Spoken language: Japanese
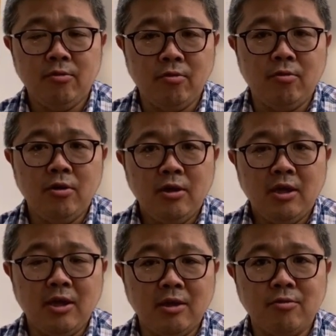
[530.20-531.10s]
の、
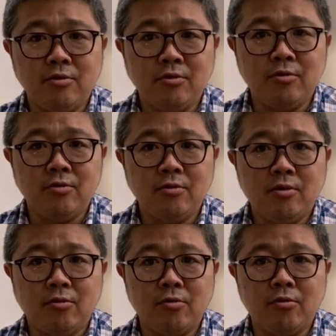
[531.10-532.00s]
えそういう
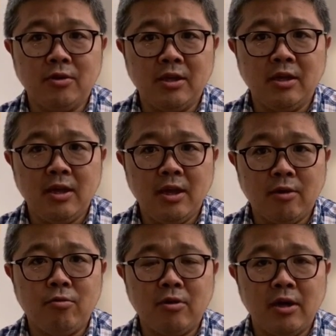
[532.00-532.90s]
ところに、
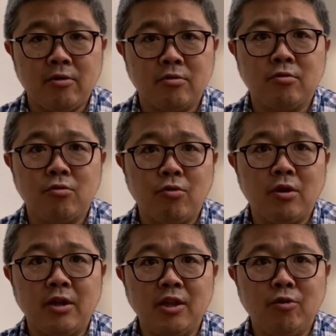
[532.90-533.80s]
え外国交
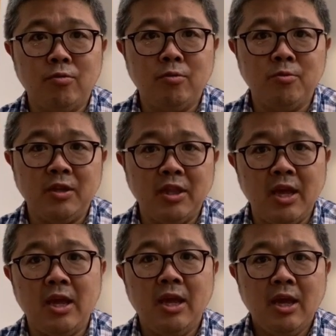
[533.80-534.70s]
換に赴い
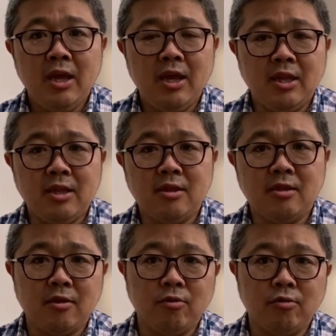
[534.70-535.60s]
て、え手
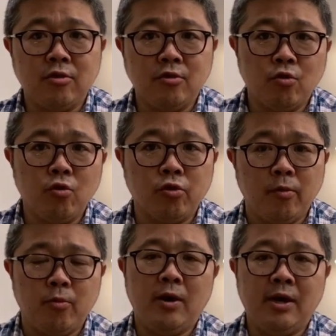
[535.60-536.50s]
続きをするこ
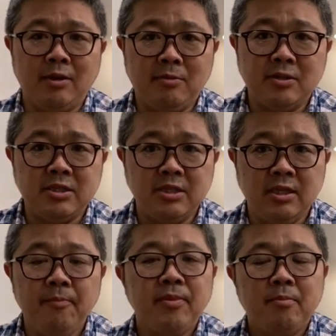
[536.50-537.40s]
ともあります
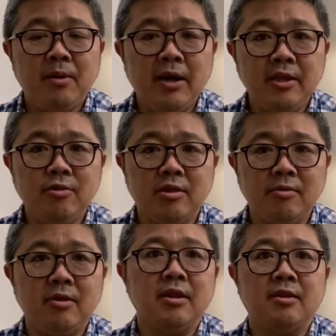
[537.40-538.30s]
し、場合によっ
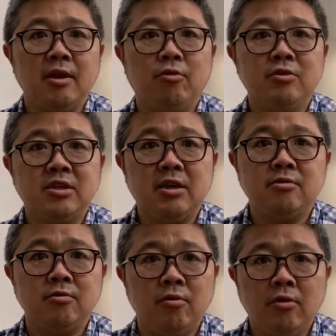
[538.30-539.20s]
てはですね、お近
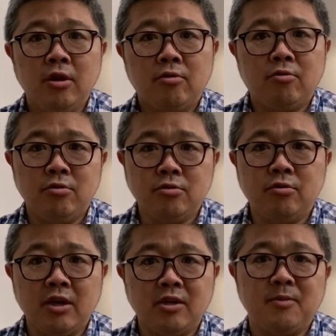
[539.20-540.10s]
くの交
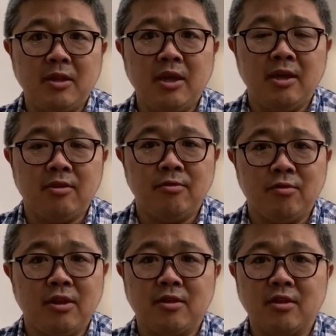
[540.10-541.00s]
渉役場でそ
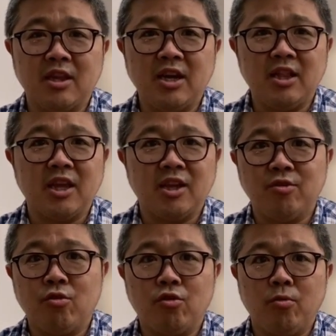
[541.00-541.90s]
の手続きができ
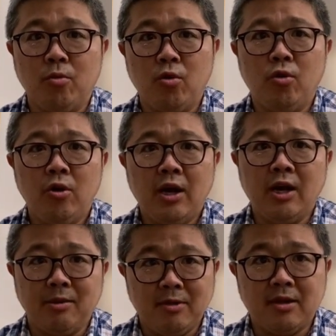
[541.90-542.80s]
ることも
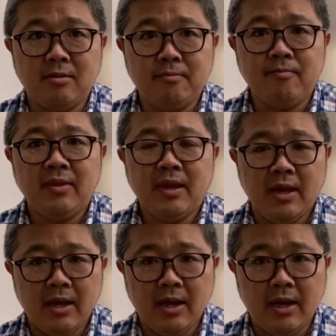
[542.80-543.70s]
あります。
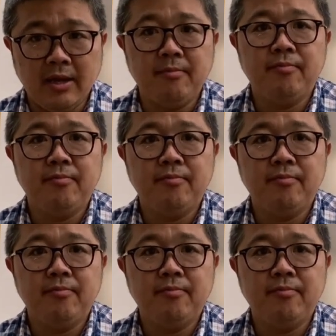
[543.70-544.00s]
はい。